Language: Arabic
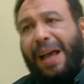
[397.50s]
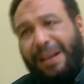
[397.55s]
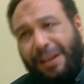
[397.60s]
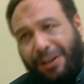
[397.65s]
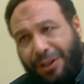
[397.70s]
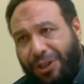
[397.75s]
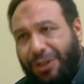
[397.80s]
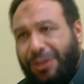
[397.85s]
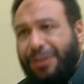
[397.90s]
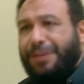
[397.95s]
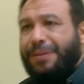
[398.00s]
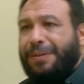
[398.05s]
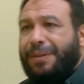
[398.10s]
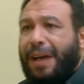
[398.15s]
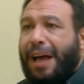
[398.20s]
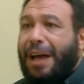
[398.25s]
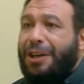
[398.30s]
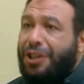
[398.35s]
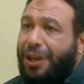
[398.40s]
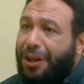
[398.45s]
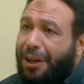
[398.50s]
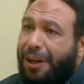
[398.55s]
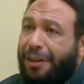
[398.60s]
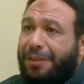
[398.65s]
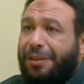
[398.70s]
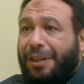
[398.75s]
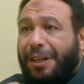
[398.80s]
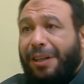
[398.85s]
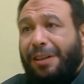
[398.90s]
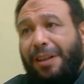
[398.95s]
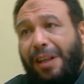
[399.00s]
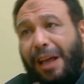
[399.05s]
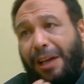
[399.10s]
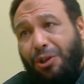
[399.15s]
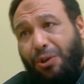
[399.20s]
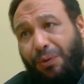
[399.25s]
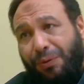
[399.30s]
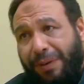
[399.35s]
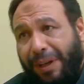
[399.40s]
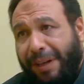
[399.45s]
معلش عشان خاطري اطلع
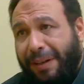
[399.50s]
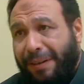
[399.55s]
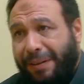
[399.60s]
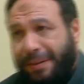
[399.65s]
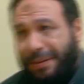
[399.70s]
شوفها